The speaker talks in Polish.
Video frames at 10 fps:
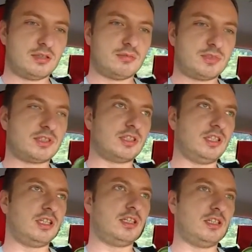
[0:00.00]
przez
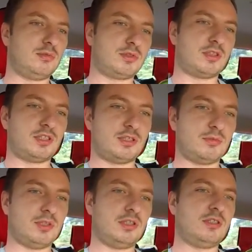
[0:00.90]
ile, ile my to
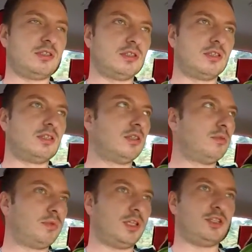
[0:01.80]
jedziemy?
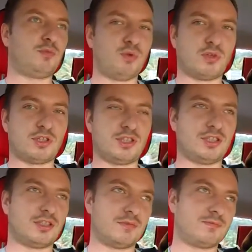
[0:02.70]
5,5
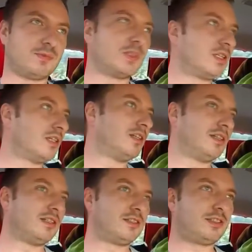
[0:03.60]
godziny
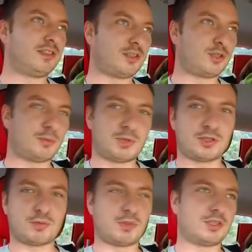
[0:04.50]

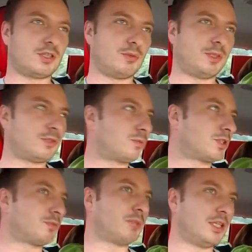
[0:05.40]
385 km
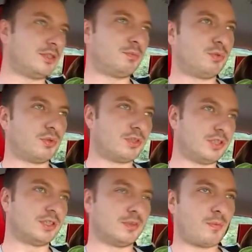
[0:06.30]
przez 5,5
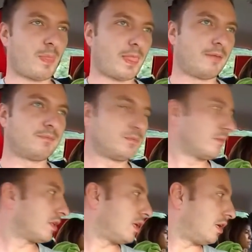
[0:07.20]
godziny
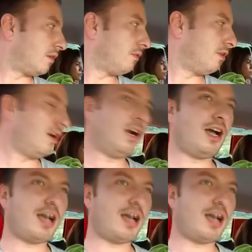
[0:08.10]
Ua!